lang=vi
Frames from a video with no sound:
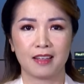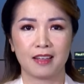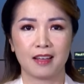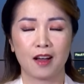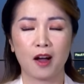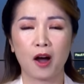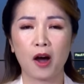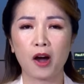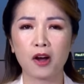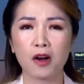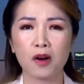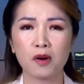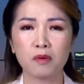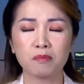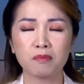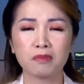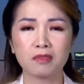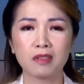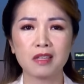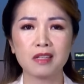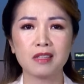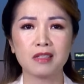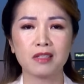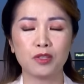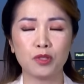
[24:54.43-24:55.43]
Họ không
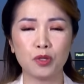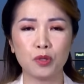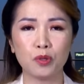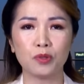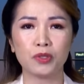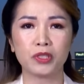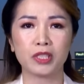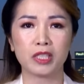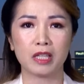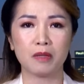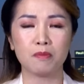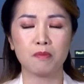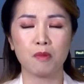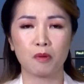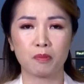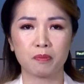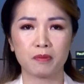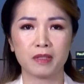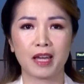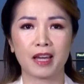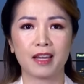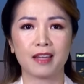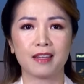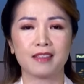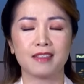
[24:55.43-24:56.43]
tin dù chỉ một
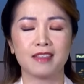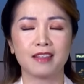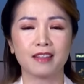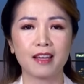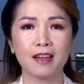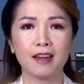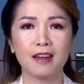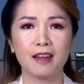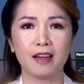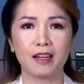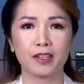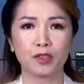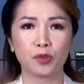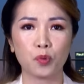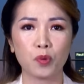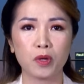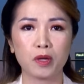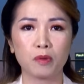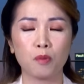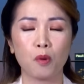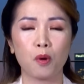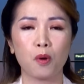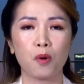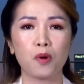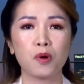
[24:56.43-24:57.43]
giây những cái lời
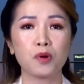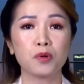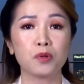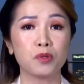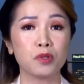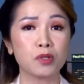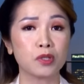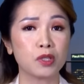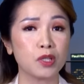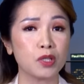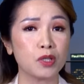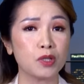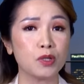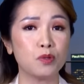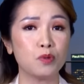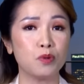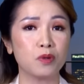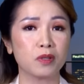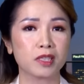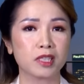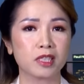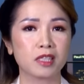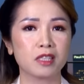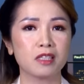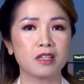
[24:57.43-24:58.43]
tuyên bố của cựu
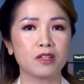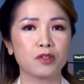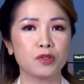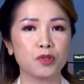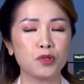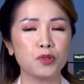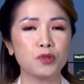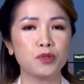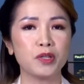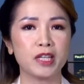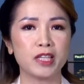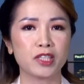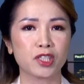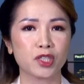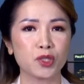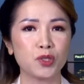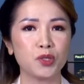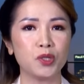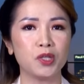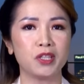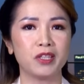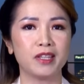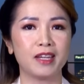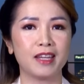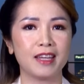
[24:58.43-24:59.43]
luật sư Rudy
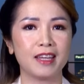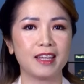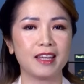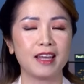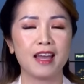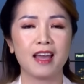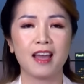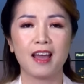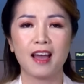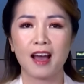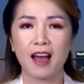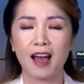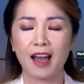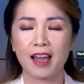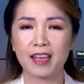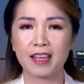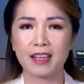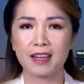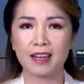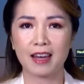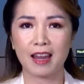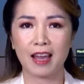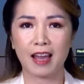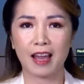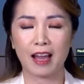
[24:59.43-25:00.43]
Giuliani
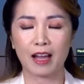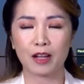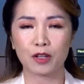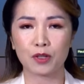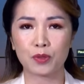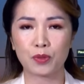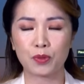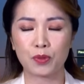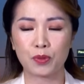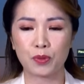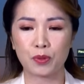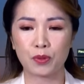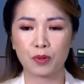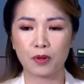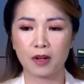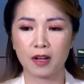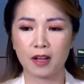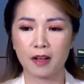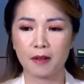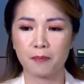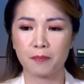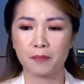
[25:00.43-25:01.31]
hay là của